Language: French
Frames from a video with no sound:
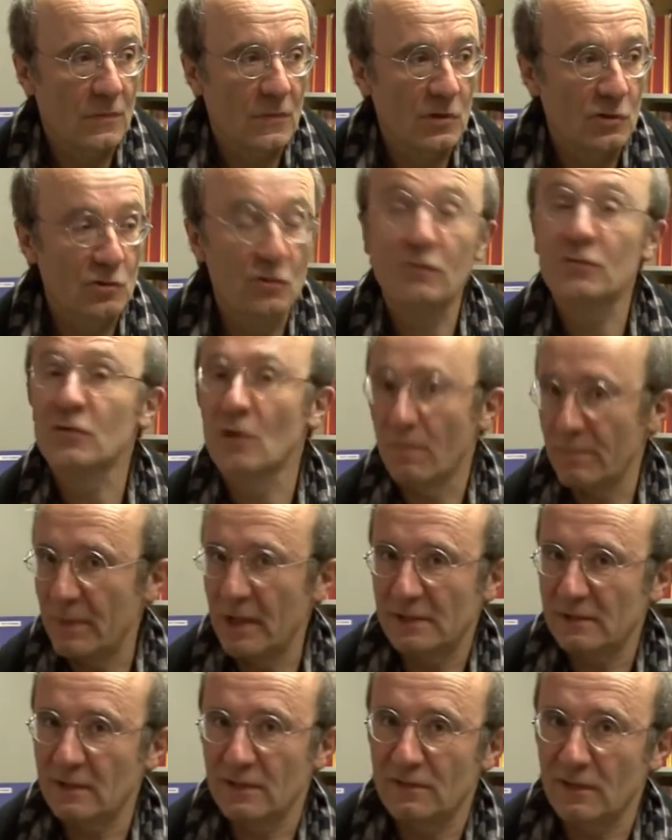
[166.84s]
je vous en
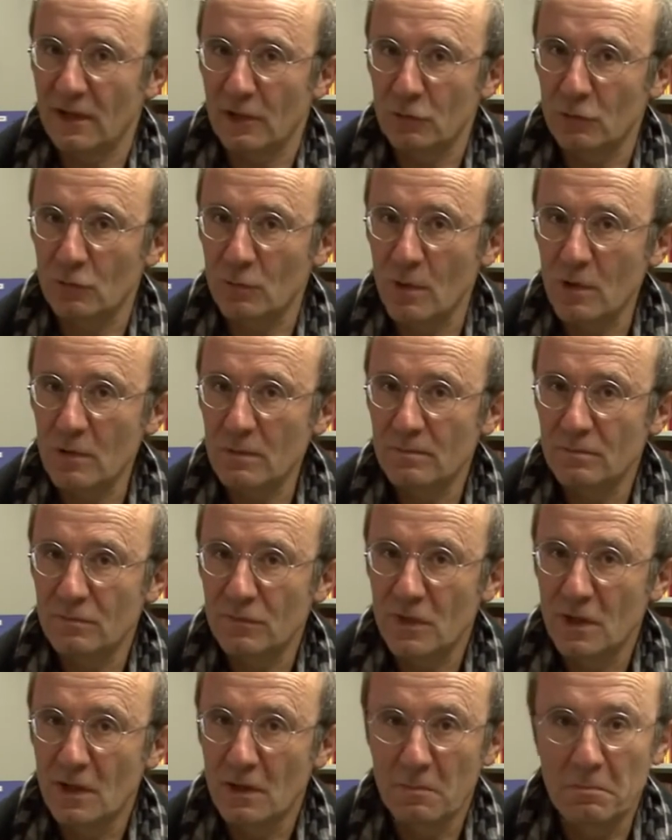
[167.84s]
parle très sérieusement,
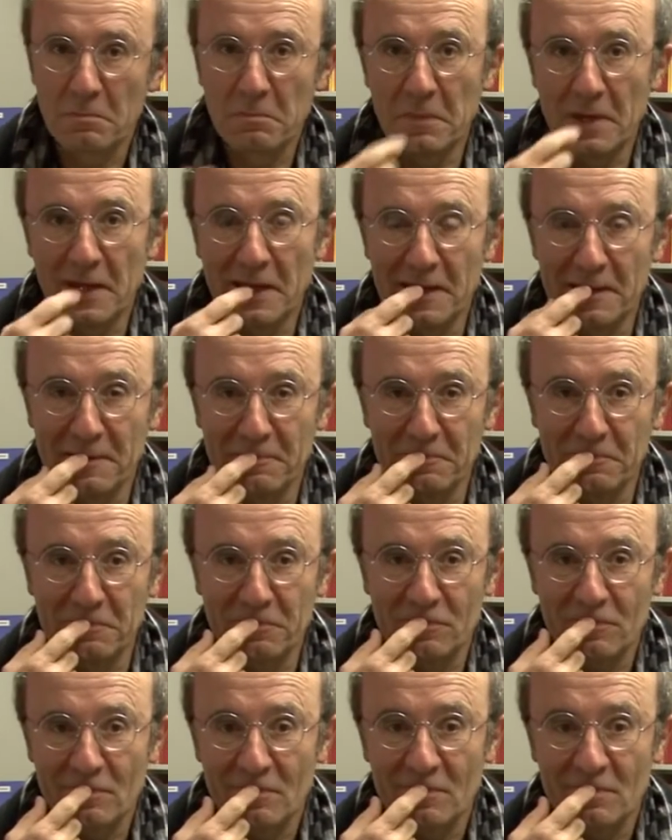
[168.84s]
mais euh,